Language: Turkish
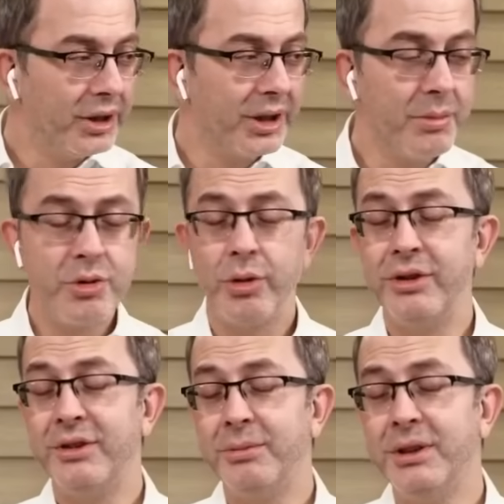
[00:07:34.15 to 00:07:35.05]
başka
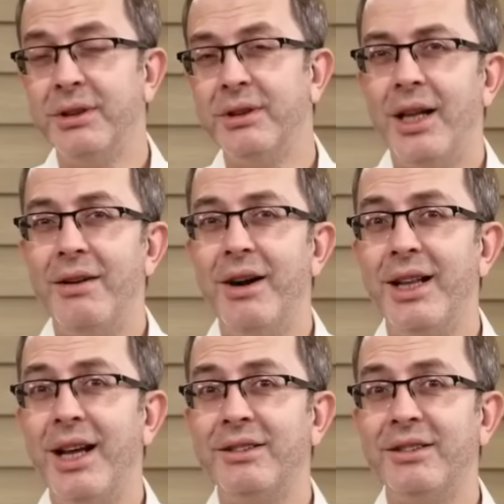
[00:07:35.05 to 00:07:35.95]
birçok ismi. Alevi
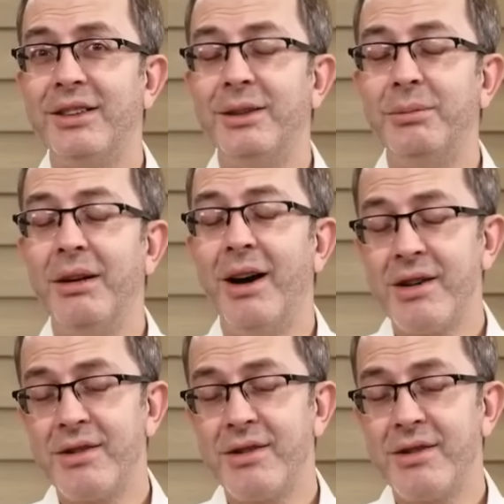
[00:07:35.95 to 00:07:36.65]
alerjisi kimde